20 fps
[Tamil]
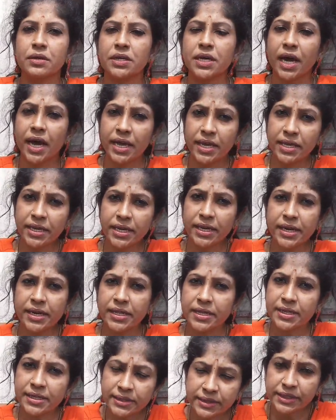காய்கறிகள்
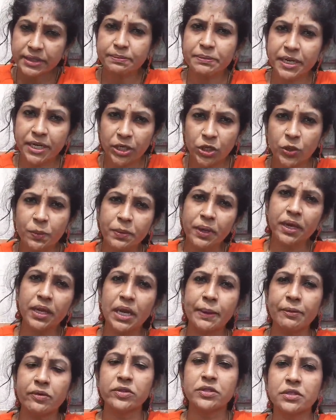இருந்து மட்டுமே
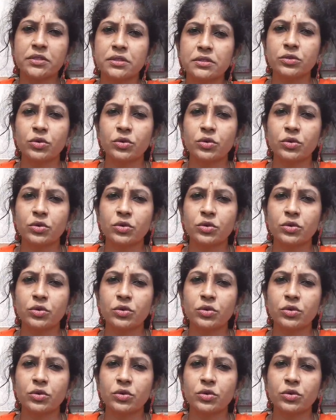நம்ம வந்து